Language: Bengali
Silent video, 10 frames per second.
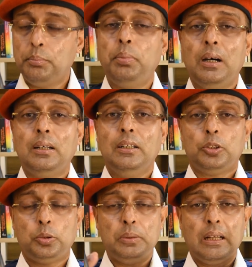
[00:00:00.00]
বা
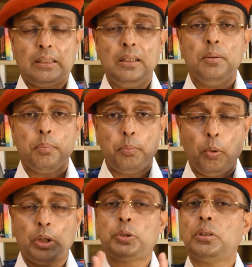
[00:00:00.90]
তুমি একটা
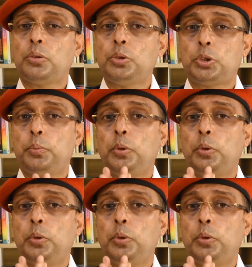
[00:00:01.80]
পড়াশোনা করছো